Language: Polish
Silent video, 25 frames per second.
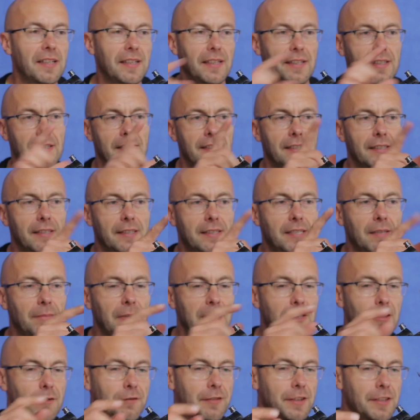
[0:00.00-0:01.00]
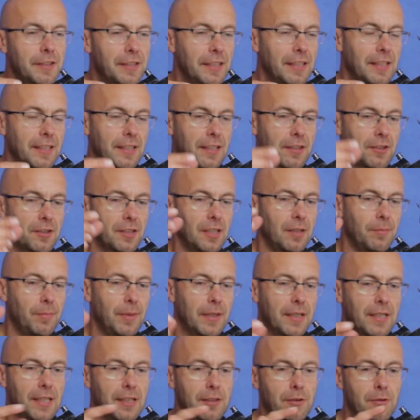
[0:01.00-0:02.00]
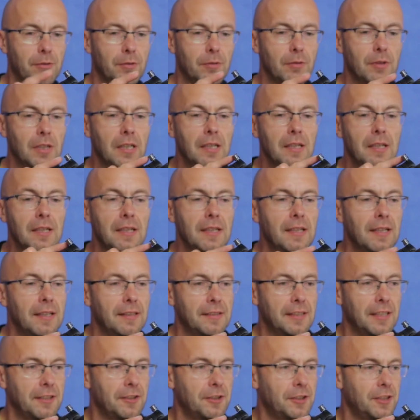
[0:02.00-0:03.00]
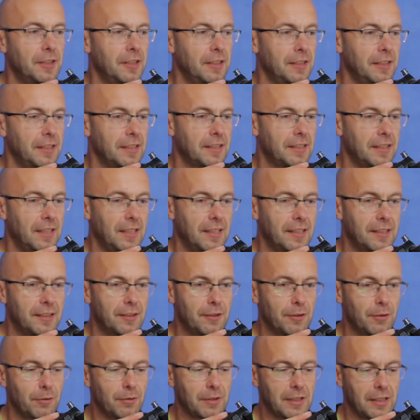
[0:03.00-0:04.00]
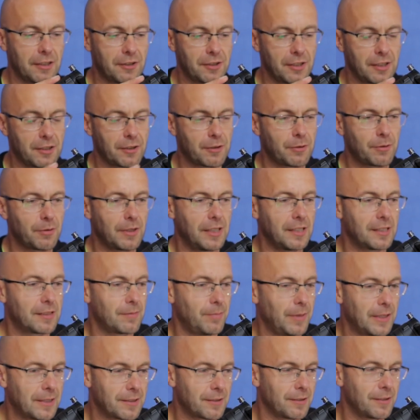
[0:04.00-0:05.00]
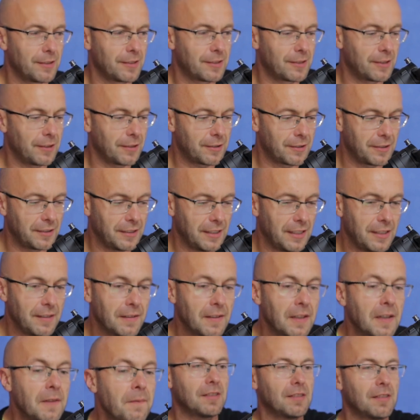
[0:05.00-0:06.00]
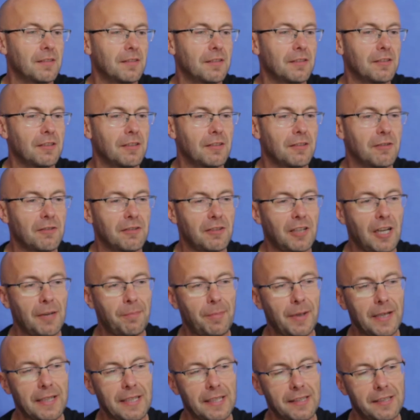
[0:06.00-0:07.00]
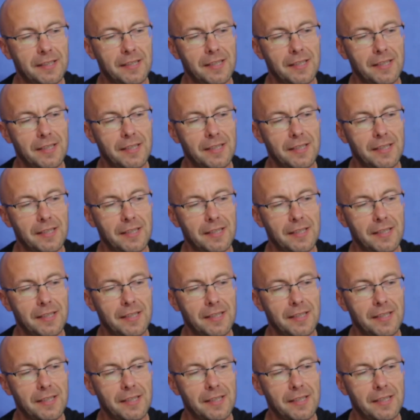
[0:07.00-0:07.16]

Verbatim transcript: e, samego wizjera czy aparatu ten silnik, ale druga rzecz, która jest bardzo istotna, aparat